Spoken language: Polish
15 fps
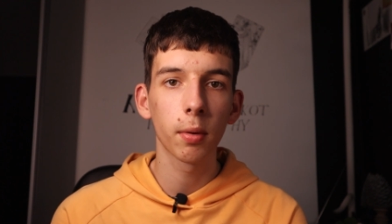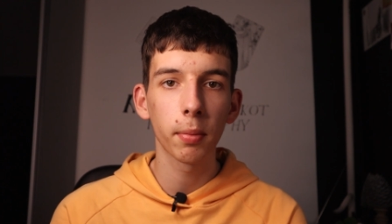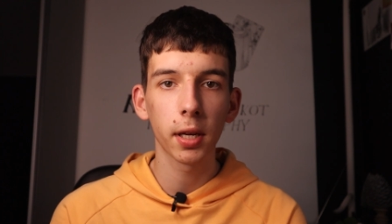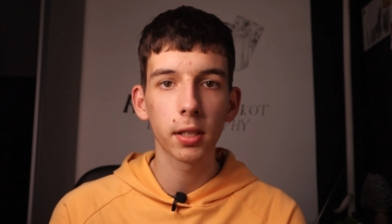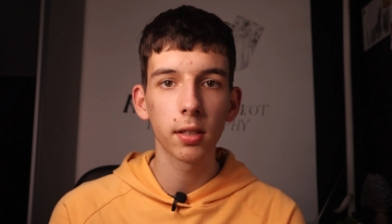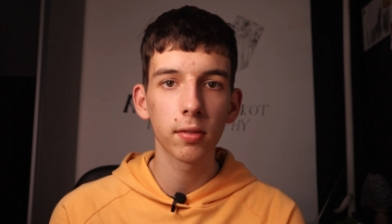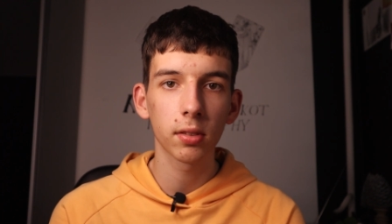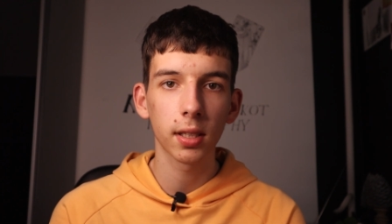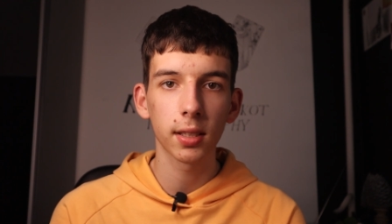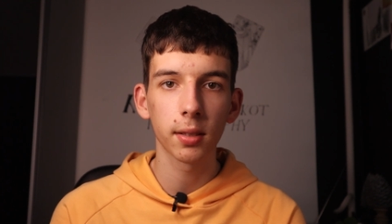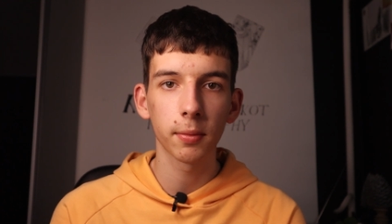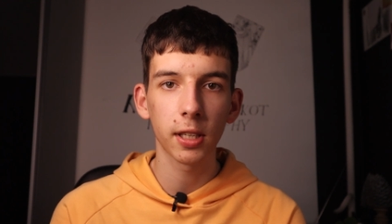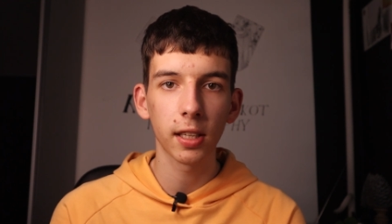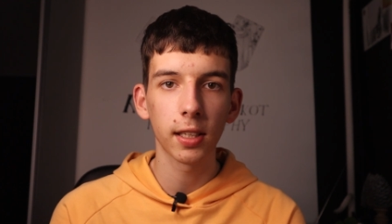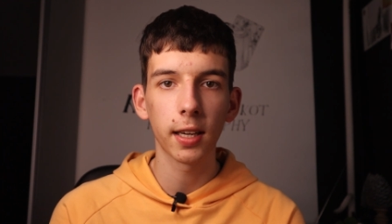obiektywu na
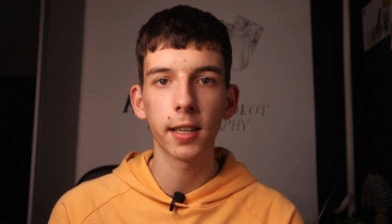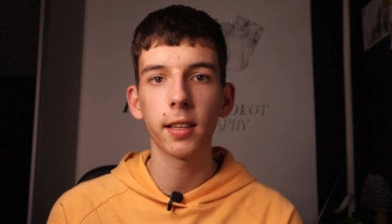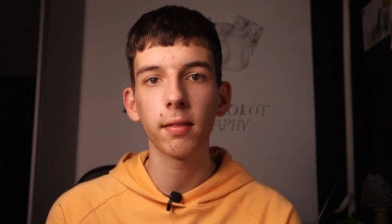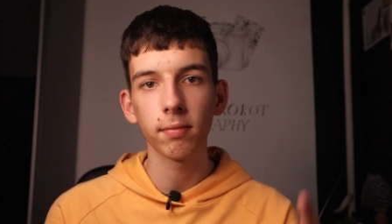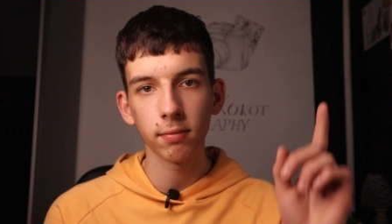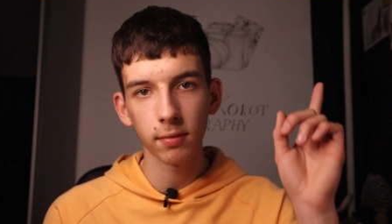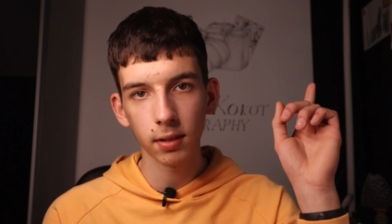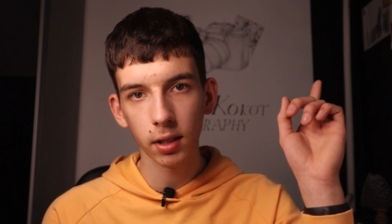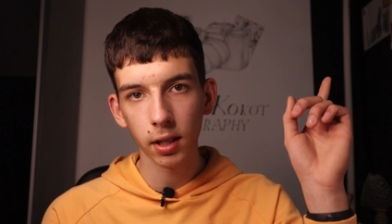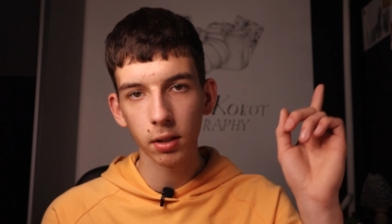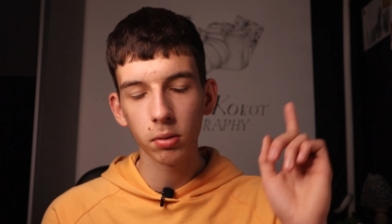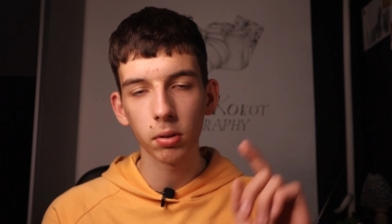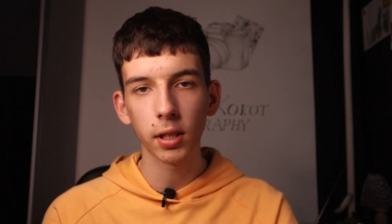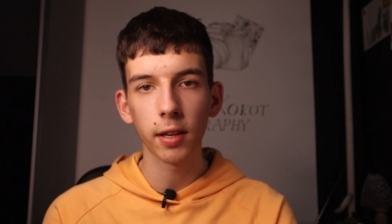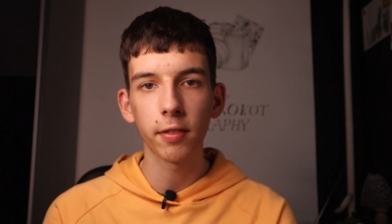tym kanale,
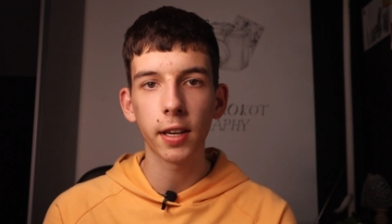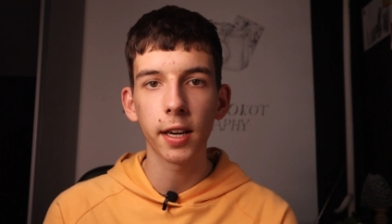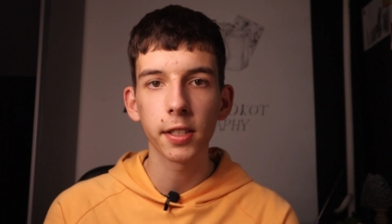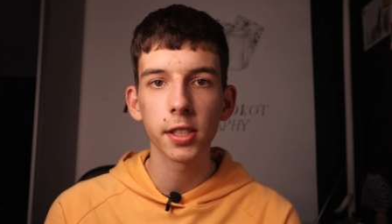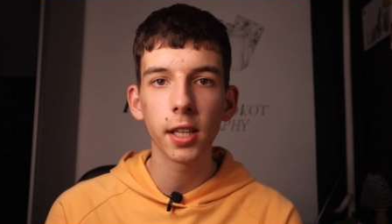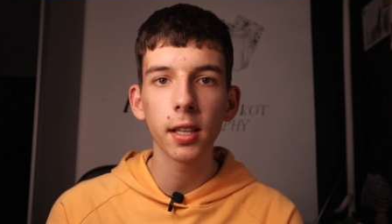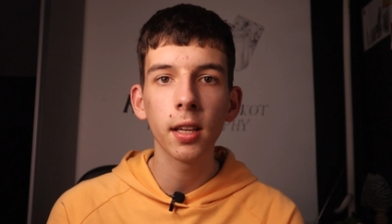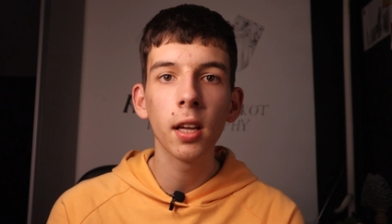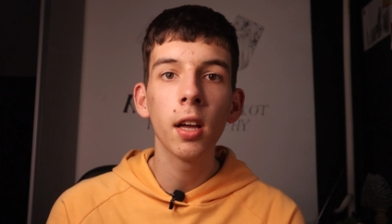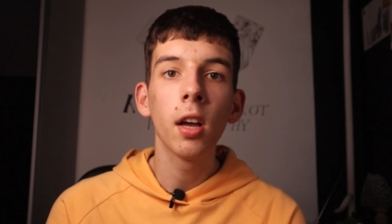link tutaj w karcie,